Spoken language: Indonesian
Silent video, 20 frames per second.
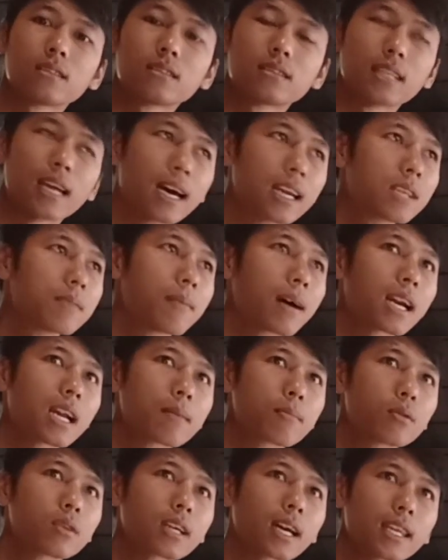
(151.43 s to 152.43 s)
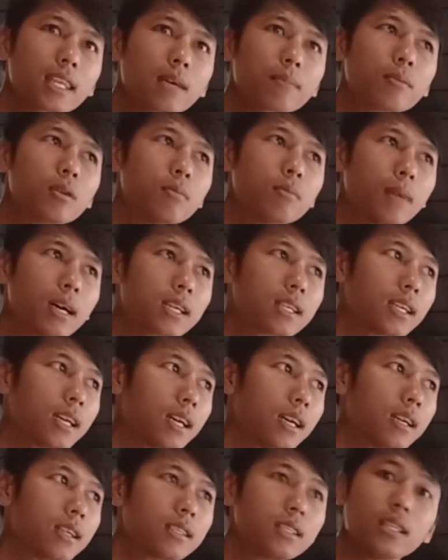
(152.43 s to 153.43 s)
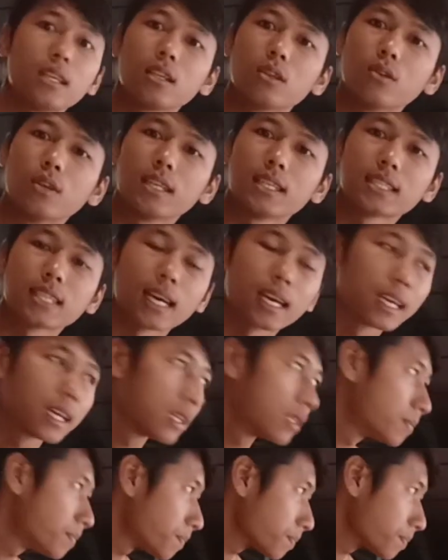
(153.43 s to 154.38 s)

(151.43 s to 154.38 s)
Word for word: dari manapun kayaknya belum ada di Indonesia ya